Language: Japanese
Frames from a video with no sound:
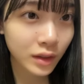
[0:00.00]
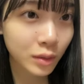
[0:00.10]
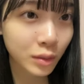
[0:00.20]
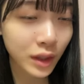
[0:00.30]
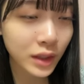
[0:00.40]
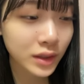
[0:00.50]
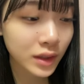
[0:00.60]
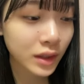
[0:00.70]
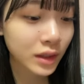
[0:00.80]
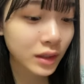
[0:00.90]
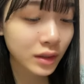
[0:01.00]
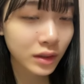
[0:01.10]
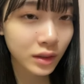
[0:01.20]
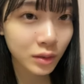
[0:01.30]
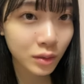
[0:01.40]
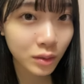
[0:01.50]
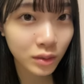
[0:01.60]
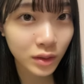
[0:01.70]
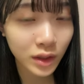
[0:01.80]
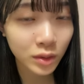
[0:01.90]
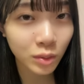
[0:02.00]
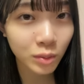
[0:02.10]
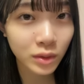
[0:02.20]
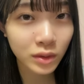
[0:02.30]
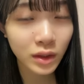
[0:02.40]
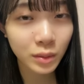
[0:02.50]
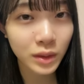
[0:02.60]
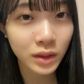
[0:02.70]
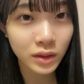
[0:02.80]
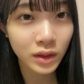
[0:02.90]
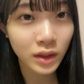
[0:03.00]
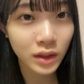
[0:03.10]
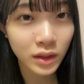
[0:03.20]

こう漢字があの最初思い浮かばなくて